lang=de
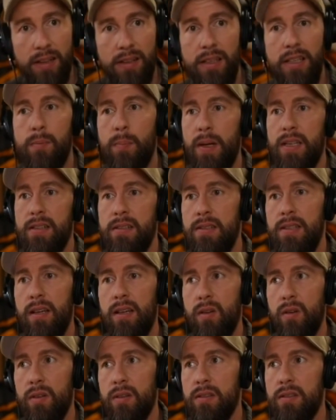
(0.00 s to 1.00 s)
liegt bei den Tieren
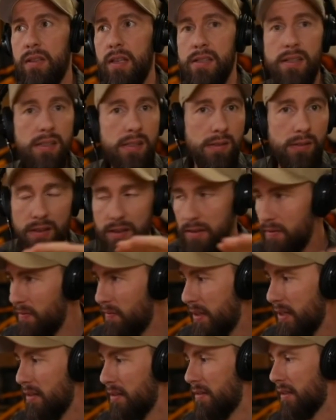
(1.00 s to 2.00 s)
und das ist
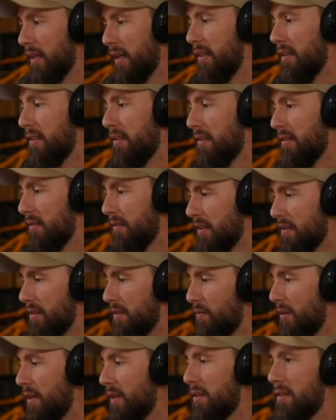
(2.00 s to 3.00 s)
Ne, kein, jetzt nicht
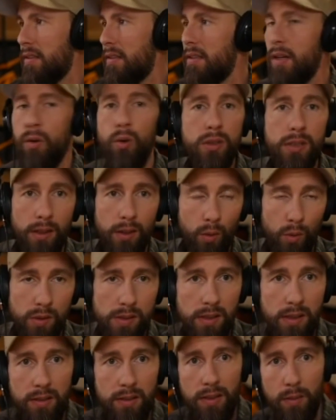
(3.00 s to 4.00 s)
wieder der ultra große
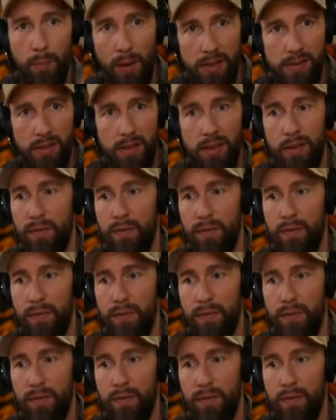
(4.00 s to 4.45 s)
Kritikmeister, der den